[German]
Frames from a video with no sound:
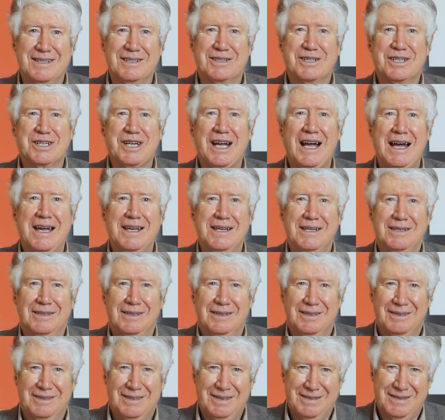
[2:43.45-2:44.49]
Geschrei
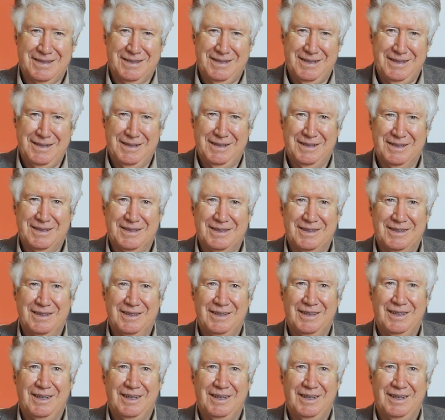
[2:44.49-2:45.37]
des Kindes,